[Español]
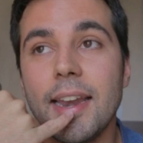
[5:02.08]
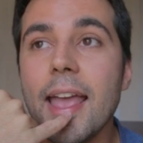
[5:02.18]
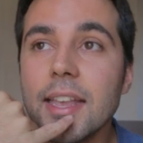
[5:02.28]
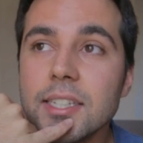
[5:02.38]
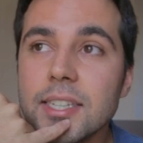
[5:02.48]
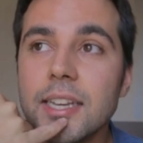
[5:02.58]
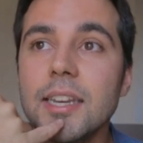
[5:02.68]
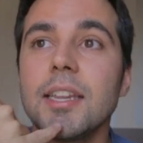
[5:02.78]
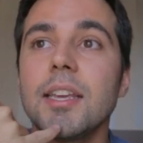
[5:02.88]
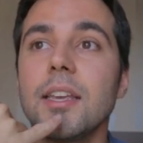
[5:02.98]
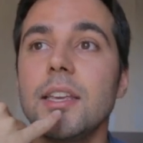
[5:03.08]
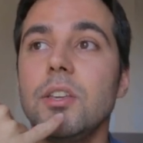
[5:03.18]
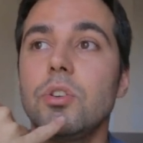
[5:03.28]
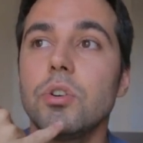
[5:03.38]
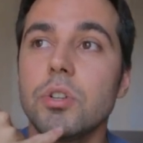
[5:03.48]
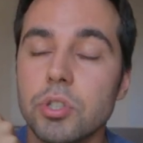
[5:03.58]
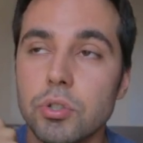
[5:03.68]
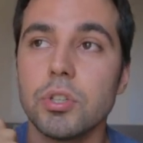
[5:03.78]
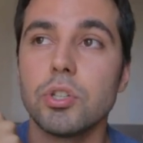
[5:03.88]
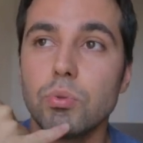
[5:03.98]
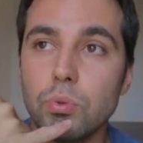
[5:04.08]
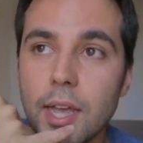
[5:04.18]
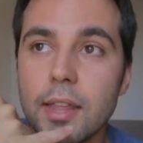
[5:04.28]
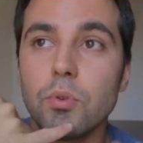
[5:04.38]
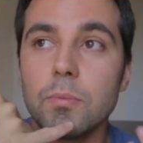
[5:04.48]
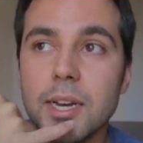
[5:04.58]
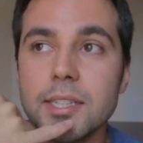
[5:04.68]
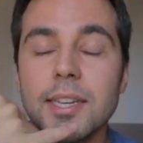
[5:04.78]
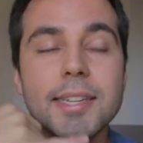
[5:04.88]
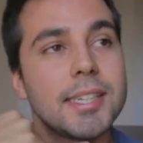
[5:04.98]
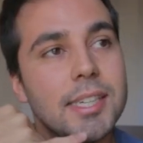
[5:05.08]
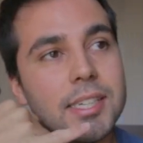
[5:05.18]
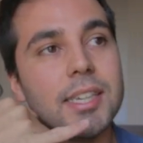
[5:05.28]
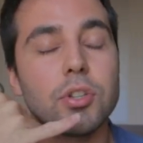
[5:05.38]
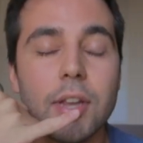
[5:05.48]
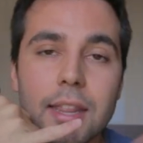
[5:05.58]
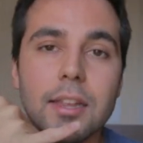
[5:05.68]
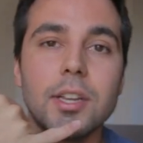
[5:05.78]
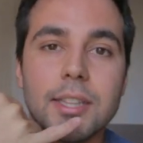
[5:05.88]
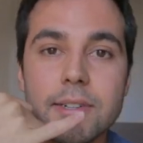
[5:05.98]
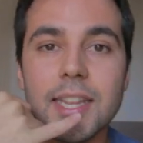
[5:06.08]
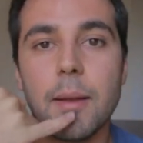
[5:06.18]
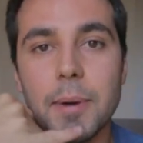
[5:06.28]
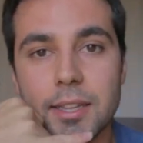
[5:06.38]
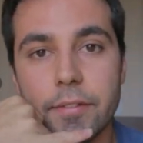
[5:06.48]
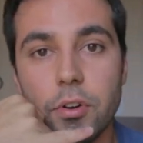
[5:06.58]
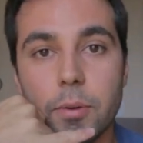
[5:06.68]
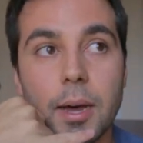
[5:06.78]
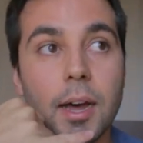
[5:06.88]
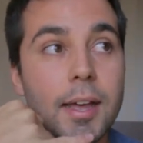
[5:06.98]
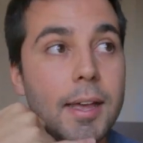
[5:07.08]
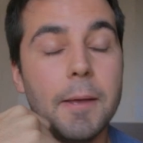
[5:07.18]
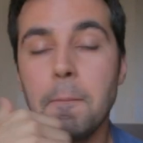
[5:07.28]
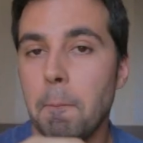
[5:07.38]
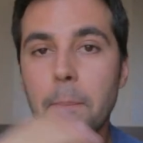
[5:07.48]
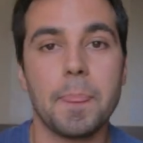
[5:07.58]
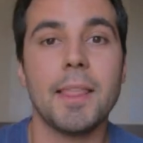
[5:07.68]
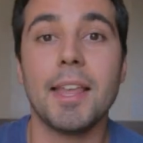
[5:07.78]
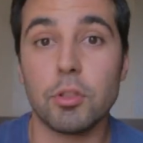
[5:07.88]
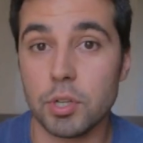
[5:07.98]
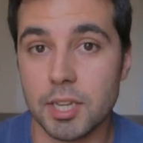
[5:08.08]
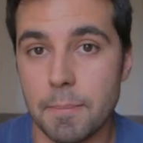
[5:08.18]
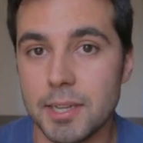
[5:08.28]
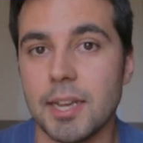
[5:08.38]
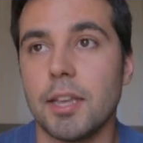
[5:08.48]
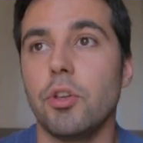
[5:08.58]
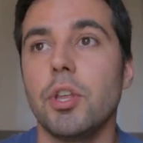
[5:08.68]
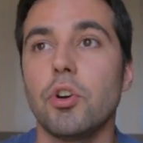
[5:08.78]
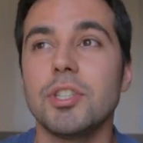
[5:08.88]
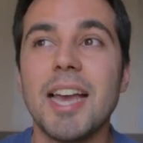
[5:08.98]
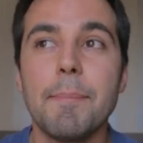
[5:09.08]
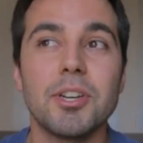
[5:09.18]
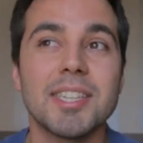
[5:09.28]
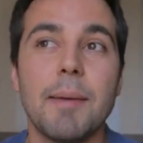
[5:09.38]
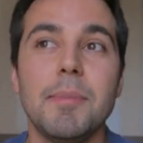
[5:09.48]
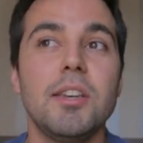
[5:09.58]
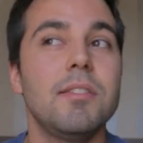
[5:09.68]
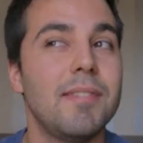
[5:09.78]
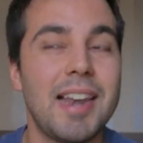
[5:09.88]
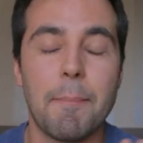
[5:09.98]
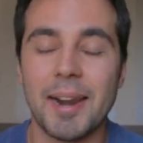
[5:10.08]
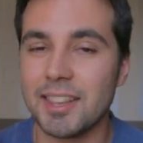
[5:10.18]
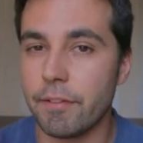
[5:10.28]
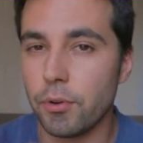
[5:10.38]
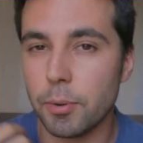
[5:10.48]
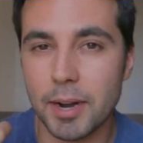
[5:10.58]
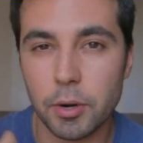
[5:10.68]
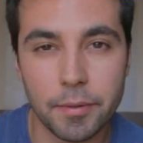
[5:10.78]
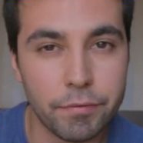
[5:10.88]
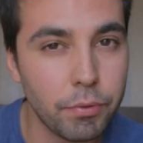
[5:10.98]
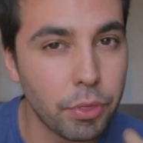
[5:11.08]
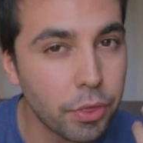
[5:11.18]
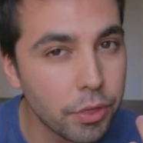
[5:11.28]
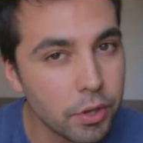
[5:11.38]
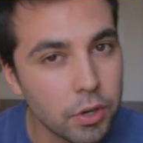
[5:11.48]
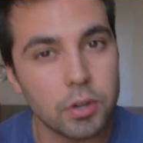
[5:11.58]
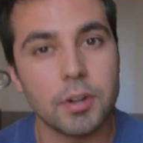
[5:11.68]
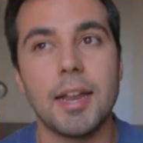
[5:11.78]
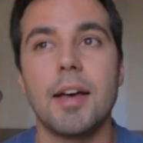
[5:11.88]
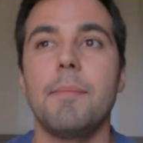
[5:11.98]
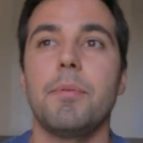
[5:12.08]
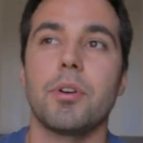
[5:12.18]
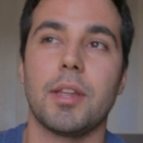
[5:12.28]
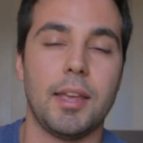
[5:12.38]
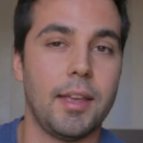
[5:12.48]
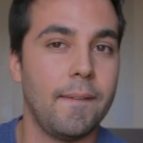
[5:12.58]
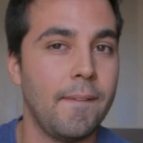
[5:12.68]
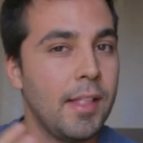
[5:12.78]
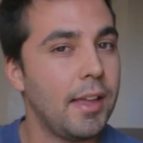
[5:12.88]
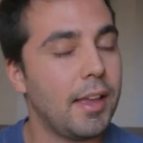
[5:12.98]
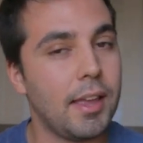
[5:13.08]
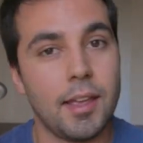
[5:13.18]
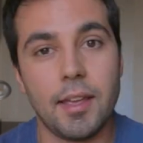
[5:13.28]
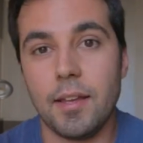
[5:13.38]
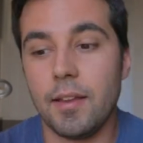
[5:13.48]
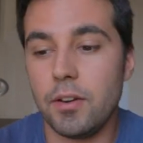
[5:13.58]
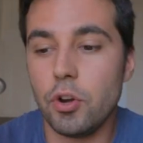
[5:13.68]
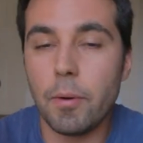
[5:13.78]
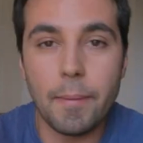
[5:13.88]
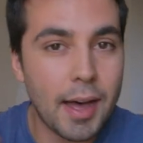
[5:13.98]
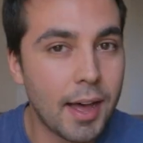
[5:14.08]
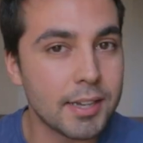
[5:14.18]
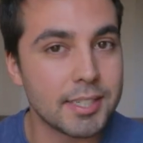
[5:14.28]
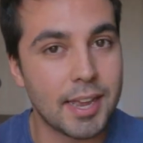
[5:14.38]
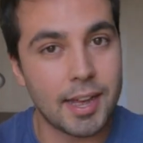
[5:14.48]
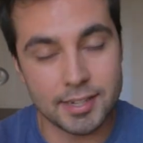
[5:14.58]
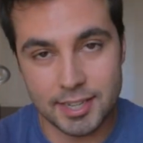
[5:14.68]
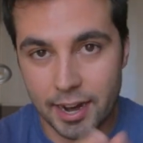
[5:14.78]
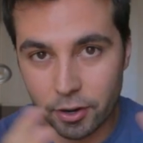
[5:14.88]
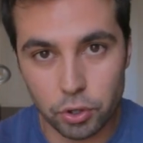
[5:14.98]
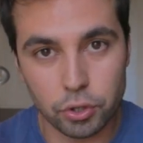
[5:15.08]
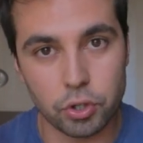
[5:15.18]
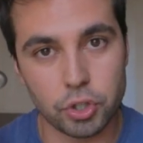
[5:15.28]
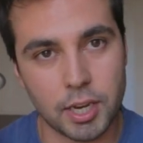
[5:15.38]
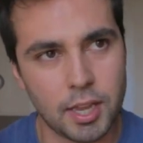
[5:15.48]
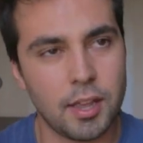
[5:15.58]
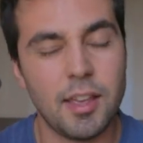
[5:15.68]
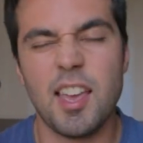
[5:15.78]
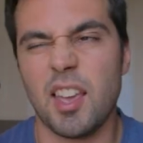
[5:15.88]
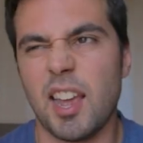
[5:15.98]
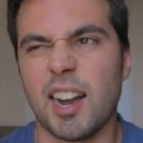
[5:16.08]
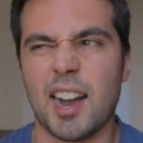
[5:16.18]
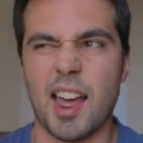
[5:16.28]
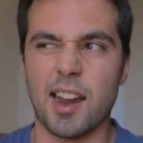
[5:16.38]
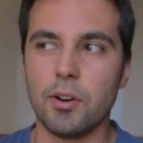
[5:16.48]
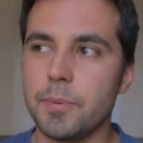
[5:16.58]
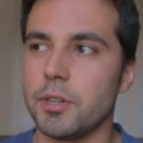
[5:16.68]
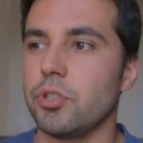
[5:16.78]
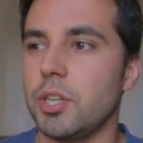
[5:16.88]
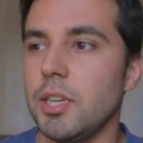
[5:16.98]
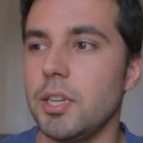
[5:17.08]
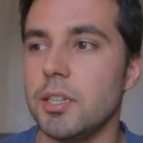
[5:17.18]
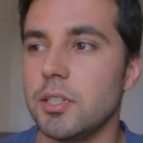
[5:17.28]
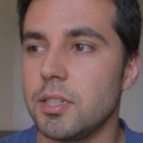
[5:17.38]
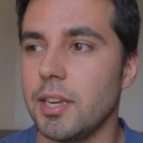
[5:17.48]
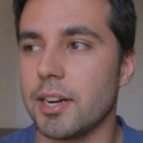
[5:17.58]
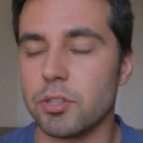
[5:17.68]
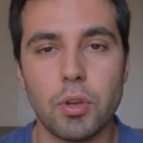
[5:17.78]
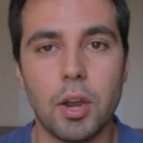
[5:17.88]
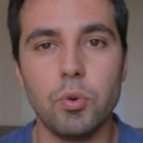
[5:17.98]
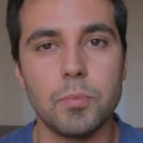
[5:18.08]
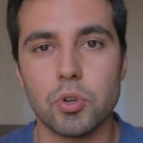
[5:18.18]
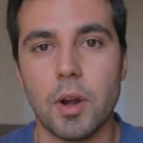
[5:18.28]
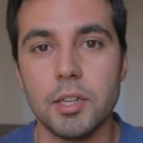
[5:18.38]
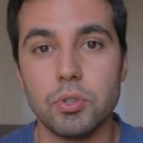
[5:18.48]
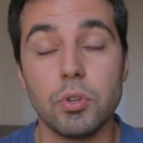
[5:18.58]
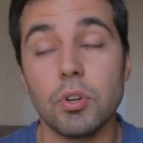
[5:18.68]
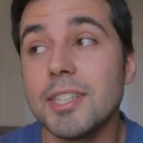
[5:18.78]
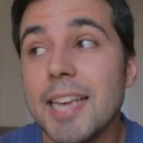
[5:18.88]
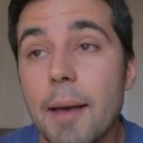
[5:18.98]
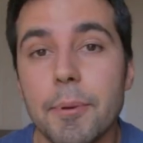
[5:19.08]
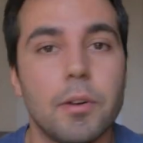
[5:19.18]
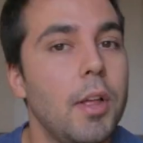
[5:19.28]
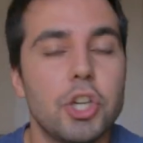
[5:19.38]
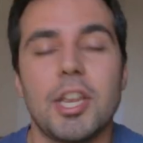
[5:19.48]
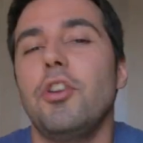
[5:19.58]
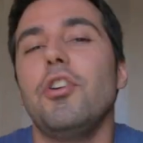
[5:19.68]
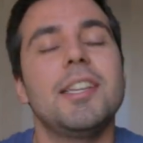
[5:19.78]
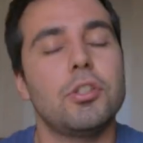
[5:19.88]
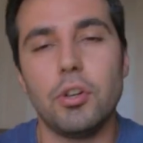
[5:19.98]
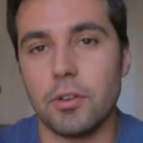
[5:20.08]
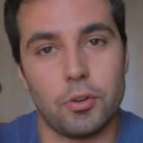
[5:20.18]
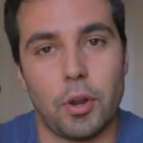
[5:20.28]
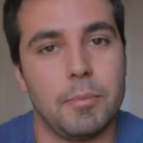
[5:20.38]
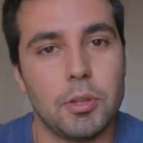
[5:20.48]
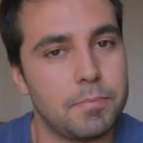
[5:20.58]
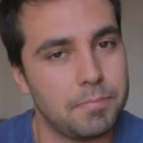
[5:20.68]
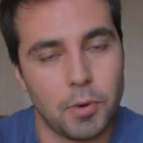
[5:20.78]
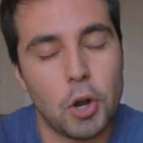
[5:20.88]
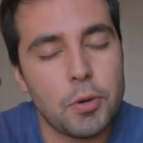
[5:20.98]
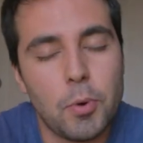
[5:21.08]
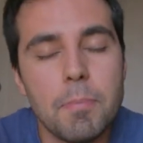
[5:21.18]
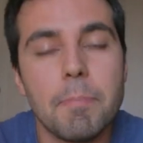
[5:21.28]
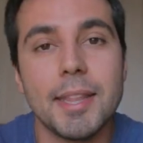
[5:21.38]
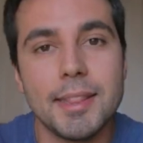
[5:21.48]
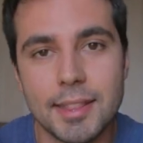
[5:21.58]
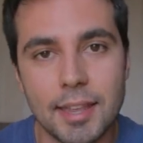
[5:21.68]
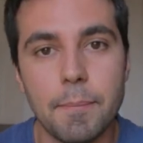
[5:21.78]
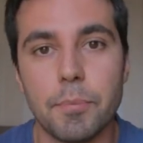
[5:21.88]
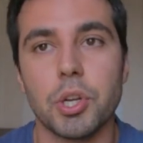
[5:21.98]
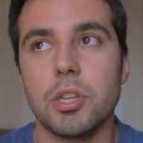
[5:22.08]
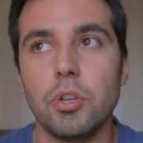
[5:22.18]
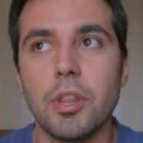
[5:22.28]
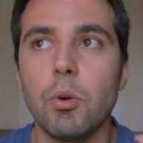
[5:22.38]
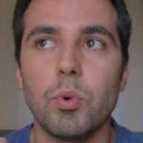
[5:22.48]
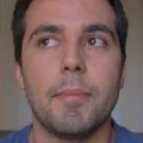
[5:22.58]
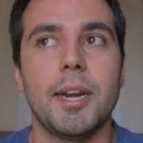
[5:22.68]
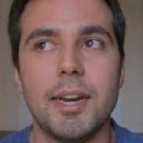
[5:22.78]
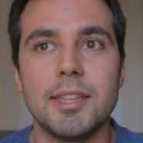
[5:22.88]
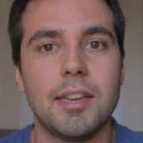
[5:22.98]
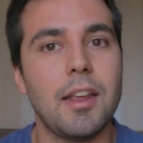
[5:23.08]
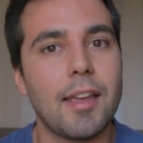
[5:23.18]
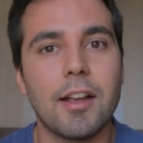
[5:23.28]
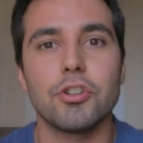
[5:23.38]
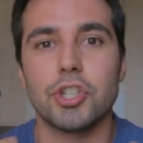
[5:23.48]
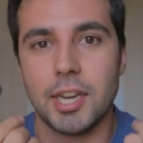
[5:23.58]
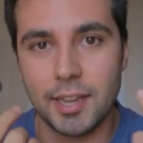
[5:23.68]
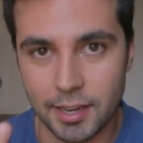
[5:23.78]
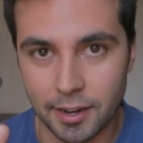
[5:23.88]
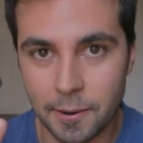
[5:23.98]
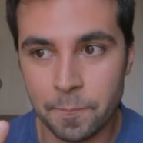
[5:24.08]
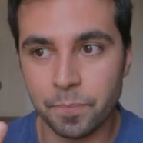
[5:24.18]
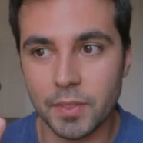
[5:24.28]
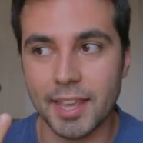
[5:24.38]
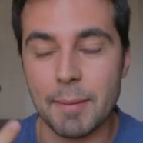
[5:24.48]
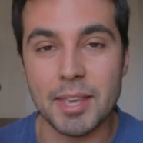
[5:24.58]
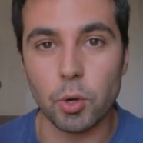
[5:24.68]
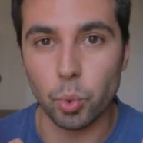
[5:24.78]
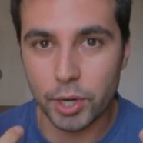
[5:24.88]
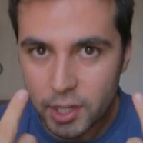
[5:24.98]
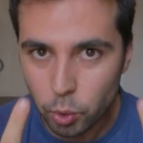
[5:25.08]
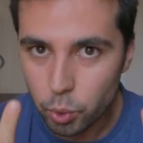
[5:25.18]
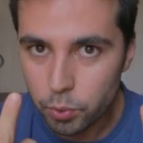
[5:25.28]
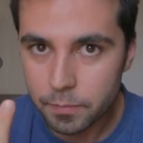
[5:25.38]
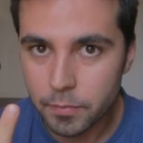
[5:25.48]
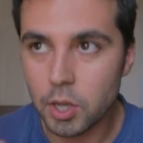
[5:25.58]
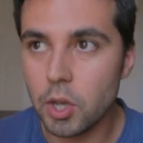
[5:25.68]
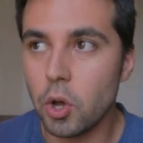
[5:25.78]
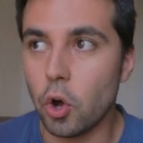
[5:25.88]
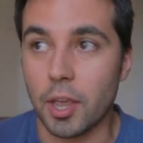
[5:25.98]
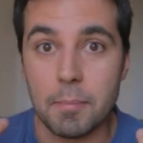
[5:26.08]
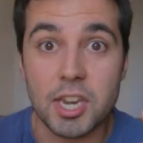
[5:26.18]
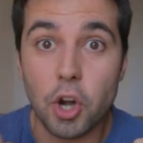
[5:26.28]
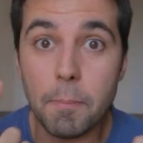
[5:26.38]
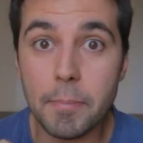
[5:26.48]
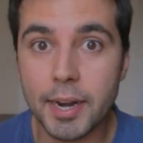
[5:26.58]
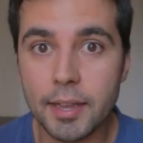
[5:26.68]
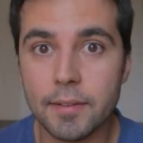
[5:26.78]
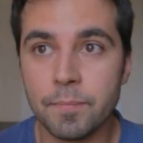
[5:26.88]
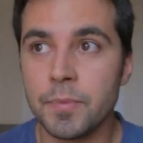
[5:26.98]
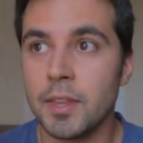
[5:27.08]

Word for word: en AXN y yo estoy estudiando un máster, sí, sí, eso hay que hacerlo a través de la plataforma. Y entonces, ¿qué pasa? Que yo digo, ya, pero es que a mí la plataforma no me funciona porque eh, no va, se ha, roto, no sé qué. Qué raro, pero si, si el resto de alumnos lo han hecho, yo ya, pero... O sea, yo esto, lo admito, yo me lo inventé porque yo de alguna manera tenía que conseguir que mi currículum o que mi nombre